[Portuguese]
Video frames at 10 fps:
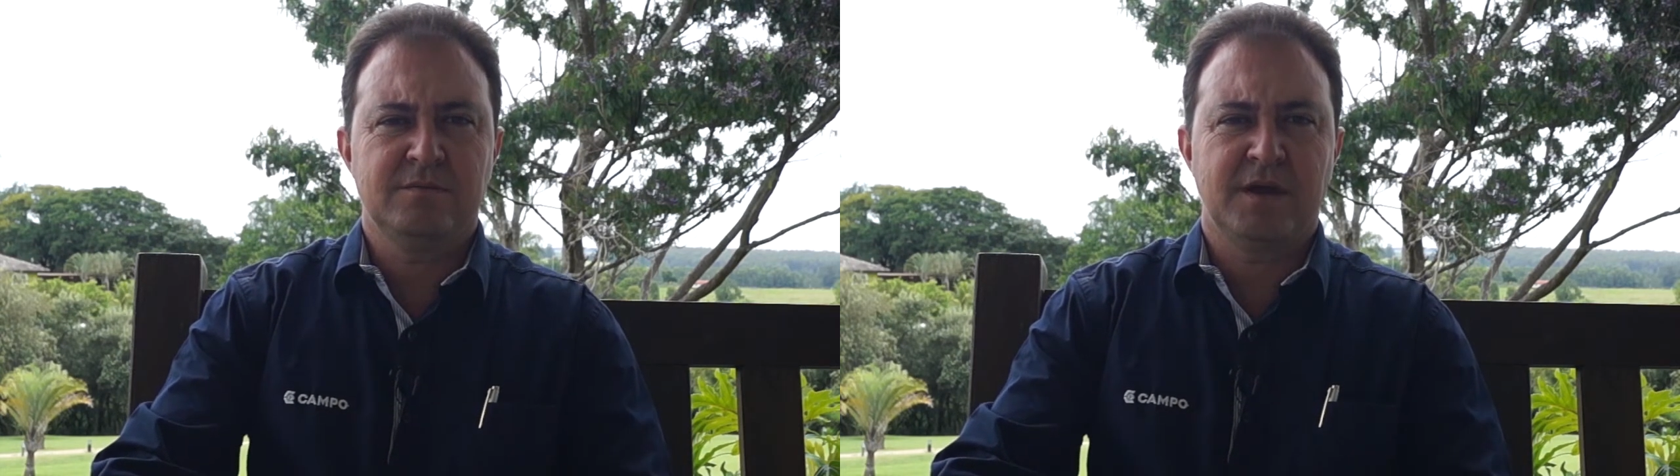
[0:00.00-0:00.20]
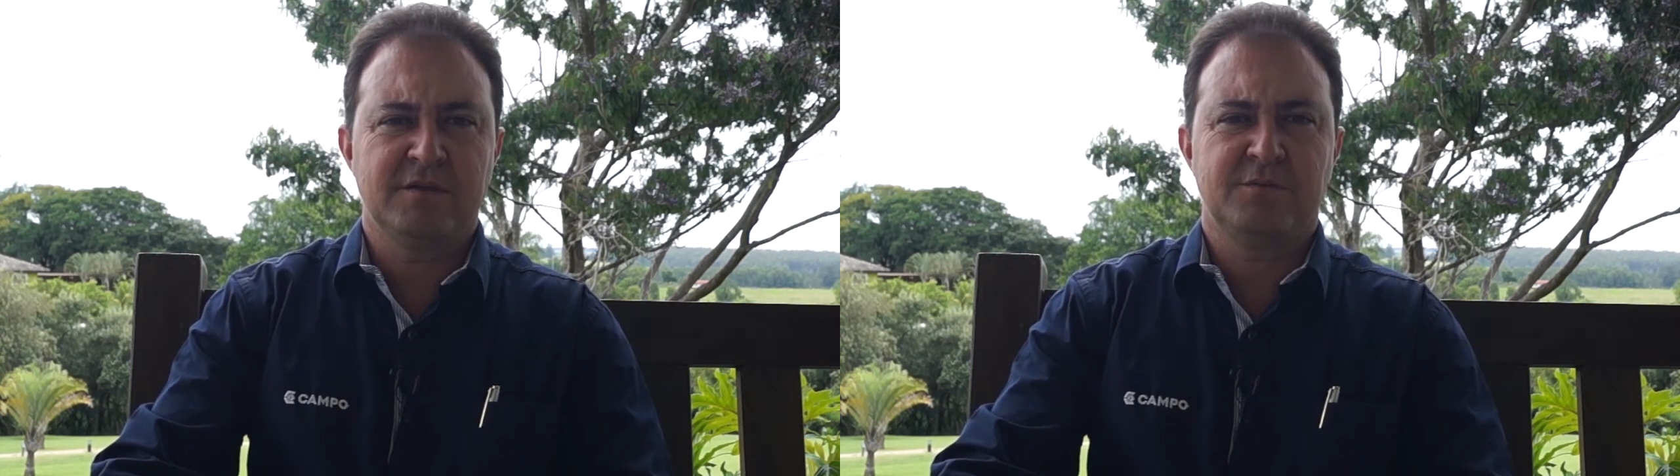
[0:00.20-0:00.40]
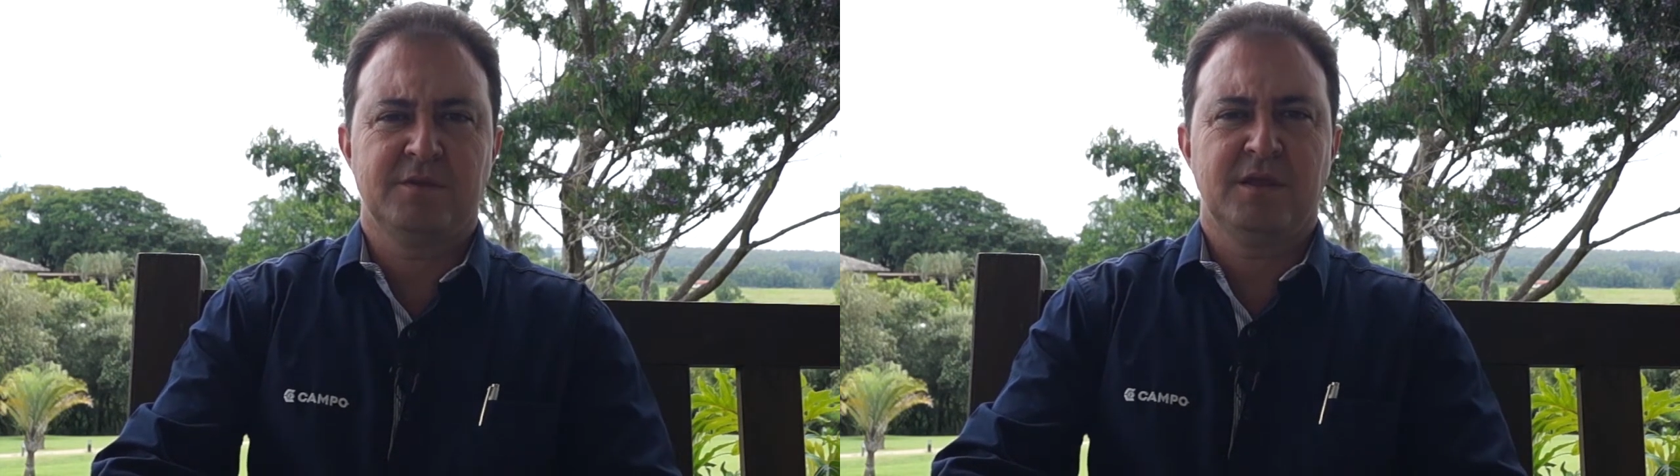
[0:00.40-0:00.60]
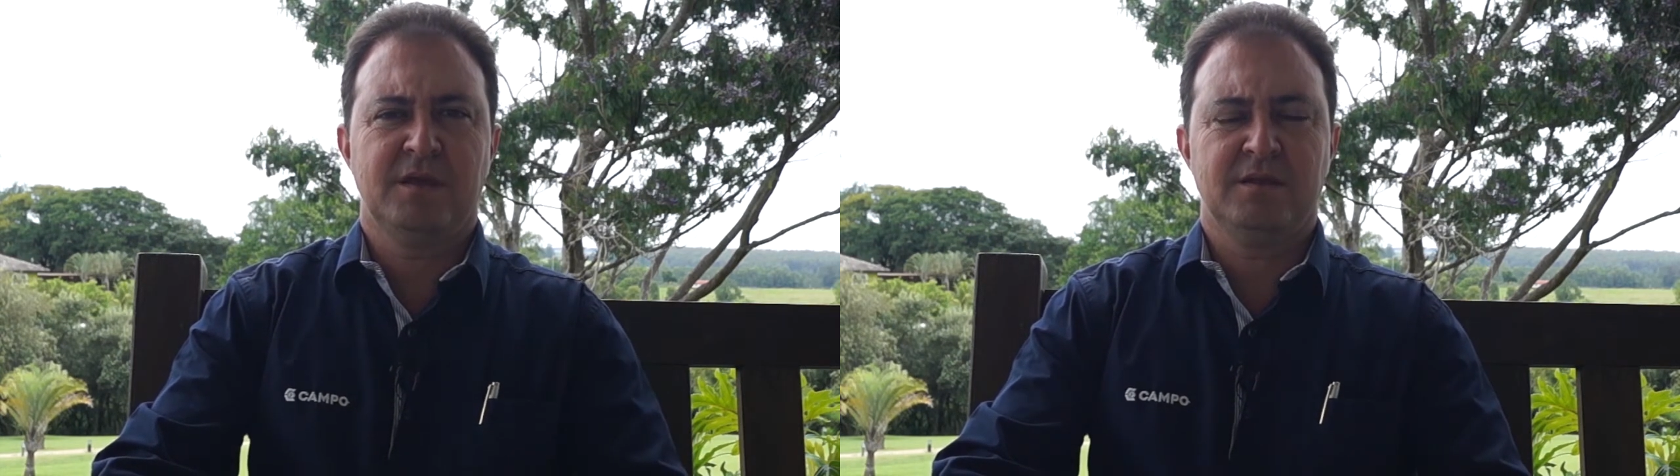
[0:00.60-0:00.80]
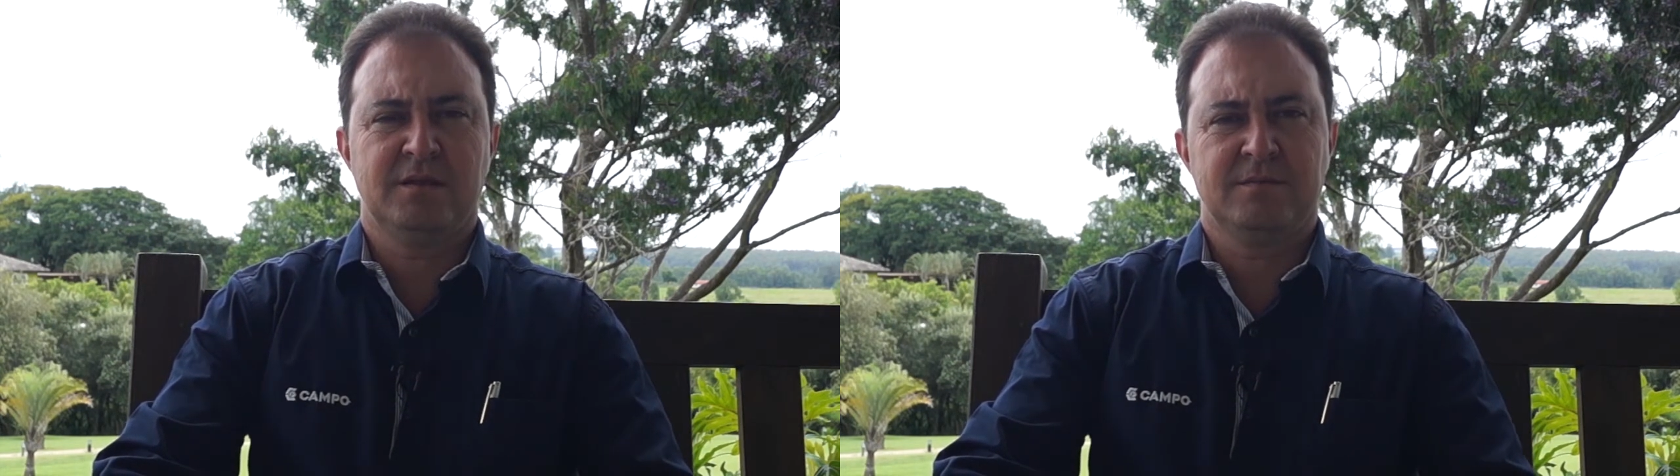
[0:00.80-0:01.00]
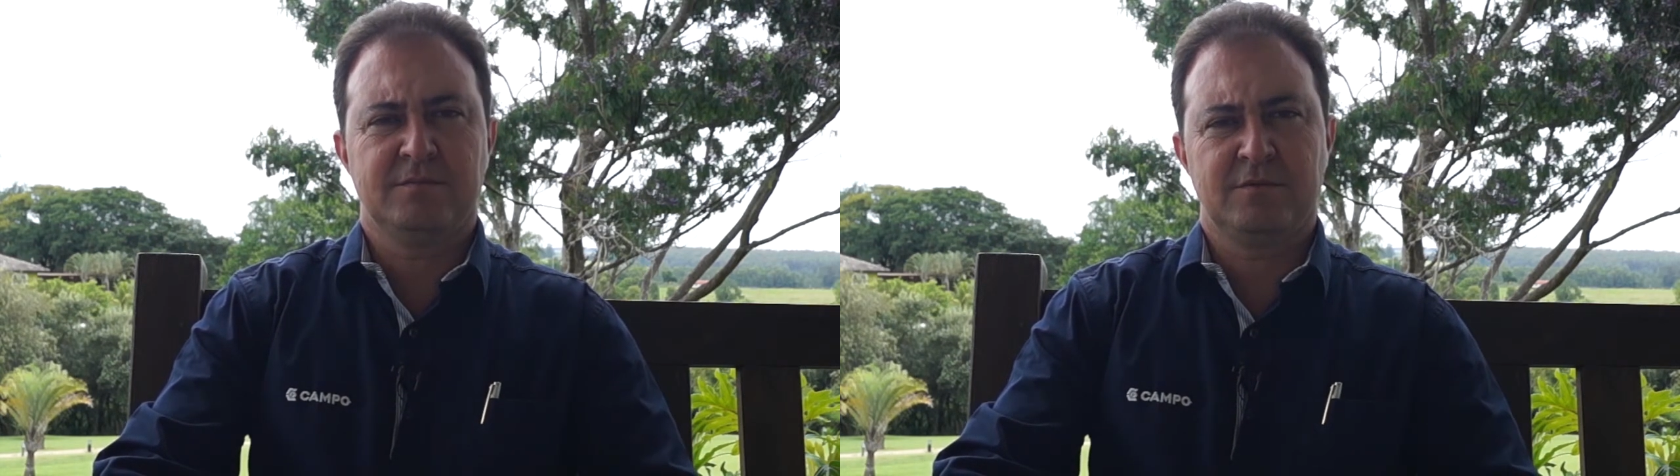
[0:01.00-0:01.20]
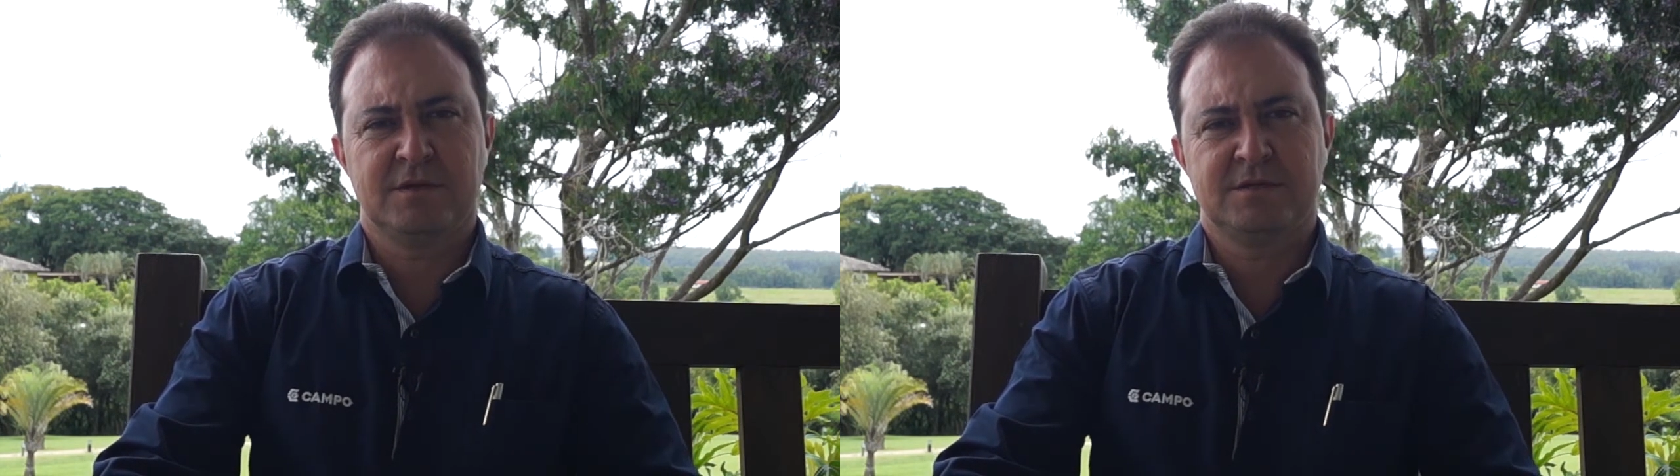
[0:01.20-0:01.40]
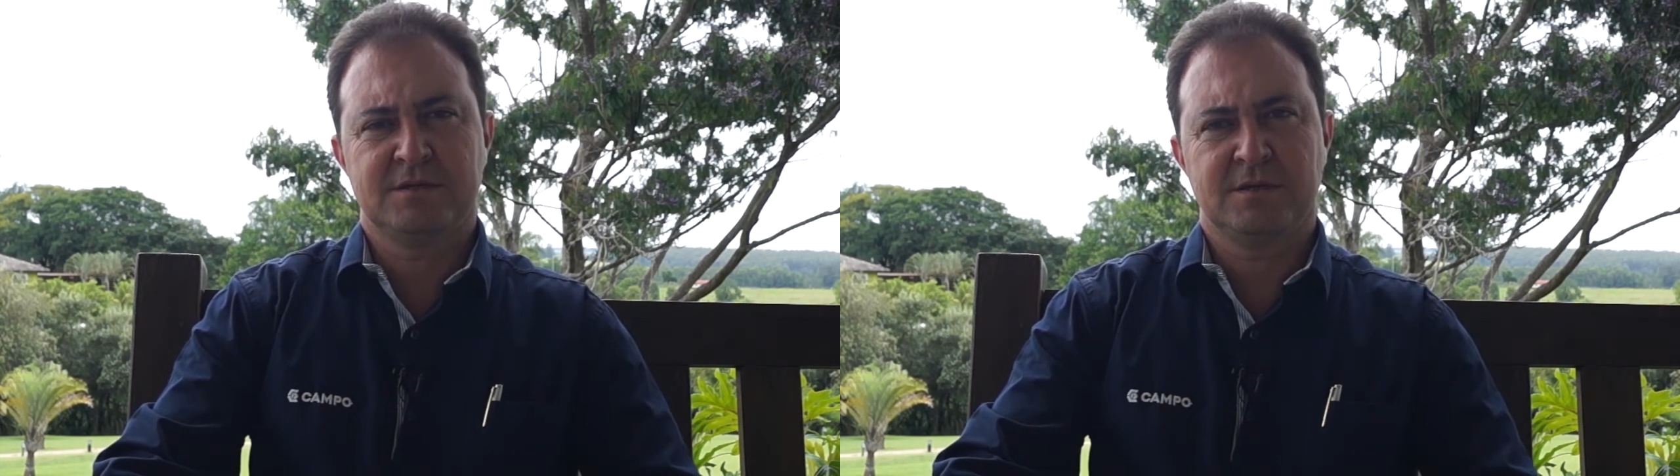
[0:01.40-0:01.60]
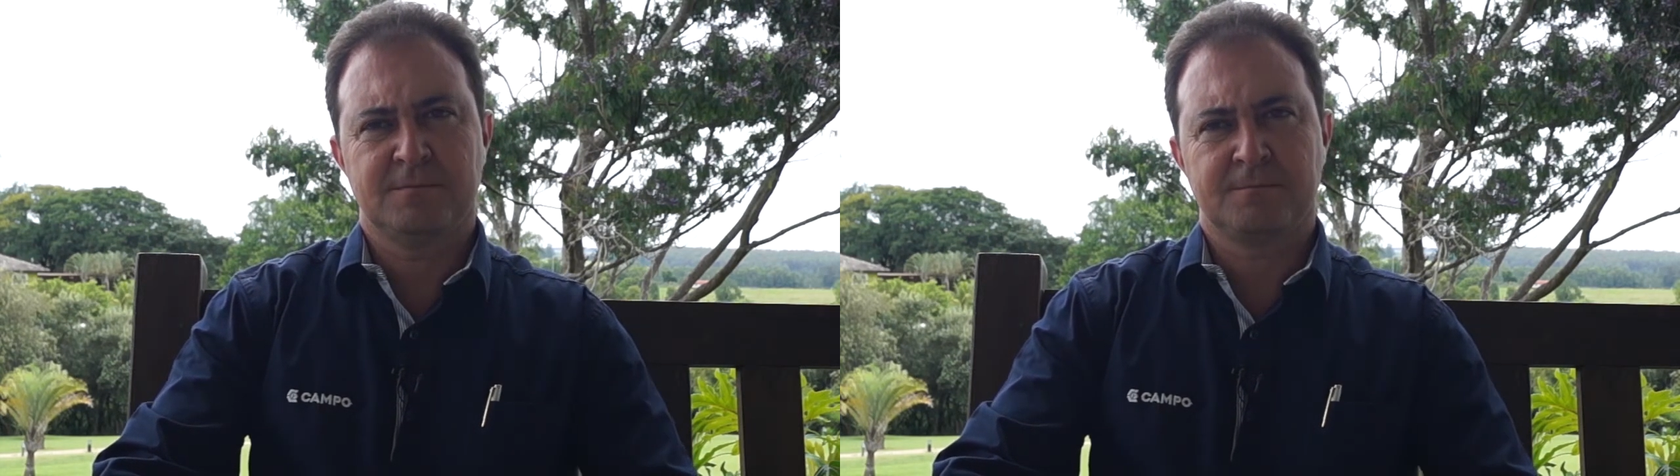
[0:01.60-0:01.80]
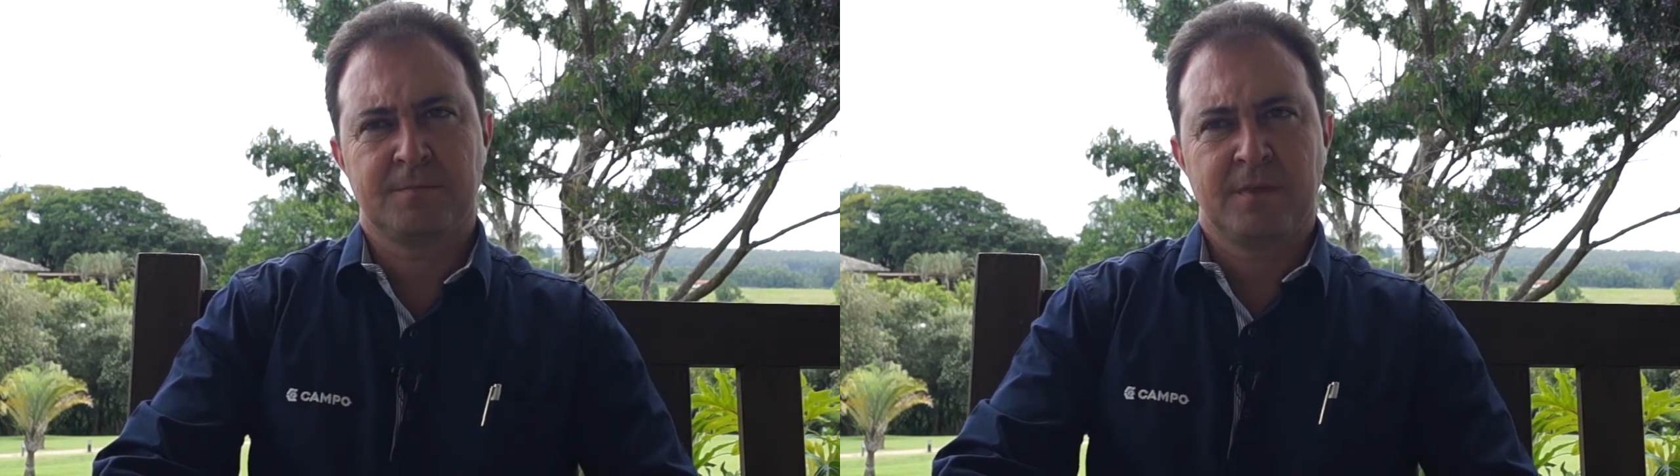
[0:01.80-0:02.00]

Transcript: mais proteína, o laticínio.